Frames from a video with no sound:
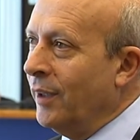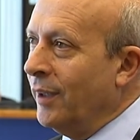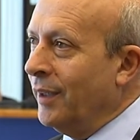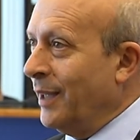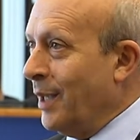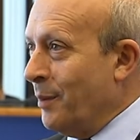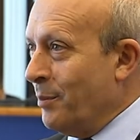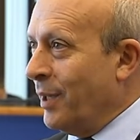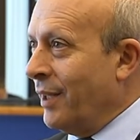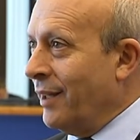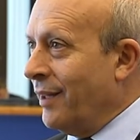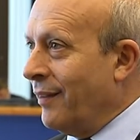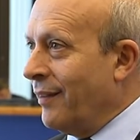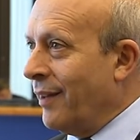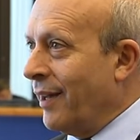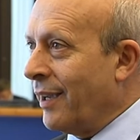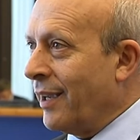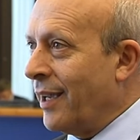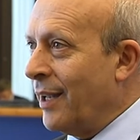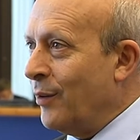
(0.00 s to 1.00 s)
de
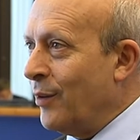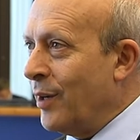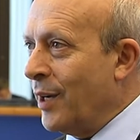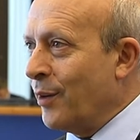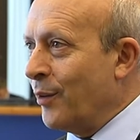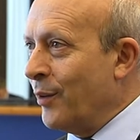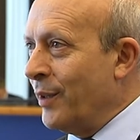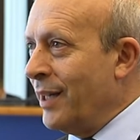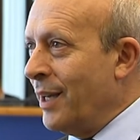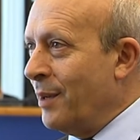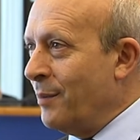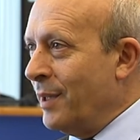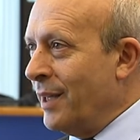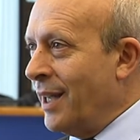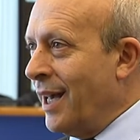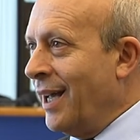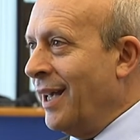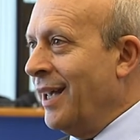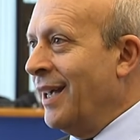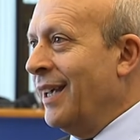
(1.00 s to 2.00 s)
aprendizaje a lo largo de la
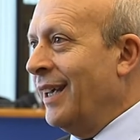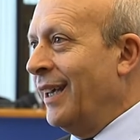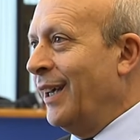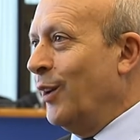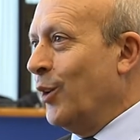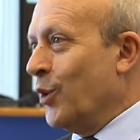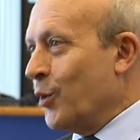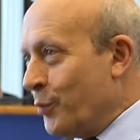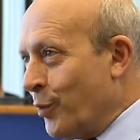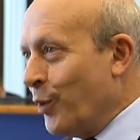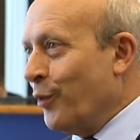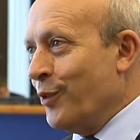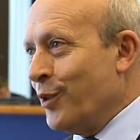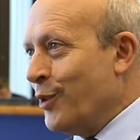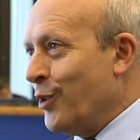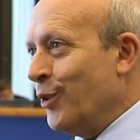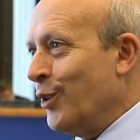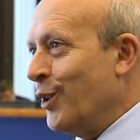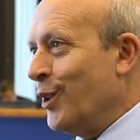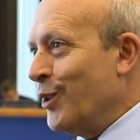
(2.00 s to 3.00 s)
vida y los
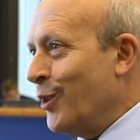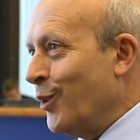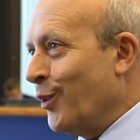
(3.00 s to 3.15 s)
profesores,